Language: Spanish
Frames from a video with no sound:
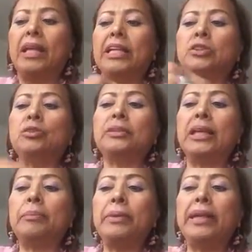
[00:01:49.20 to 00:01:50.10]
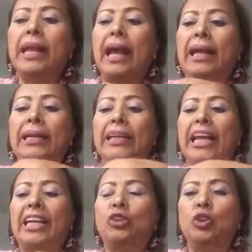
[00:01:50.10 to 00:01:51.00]
Y su terminal,
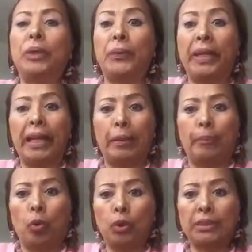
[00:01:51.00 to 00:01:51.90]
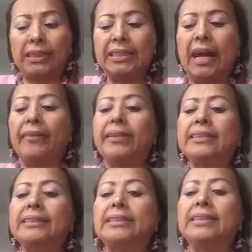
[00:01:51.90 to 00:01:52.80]
en donde viene el
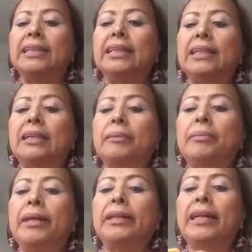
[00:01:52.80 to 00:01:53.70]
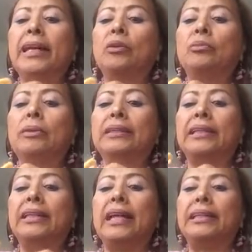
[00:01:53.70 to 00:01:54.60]
portallaves, viene en un
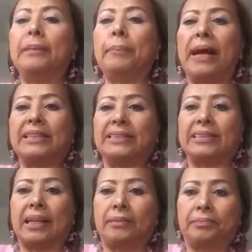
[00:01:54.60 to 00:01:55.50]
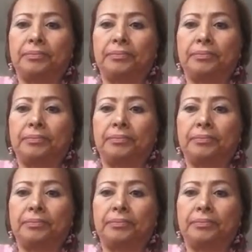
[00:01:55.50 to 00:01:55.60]
material de pasta.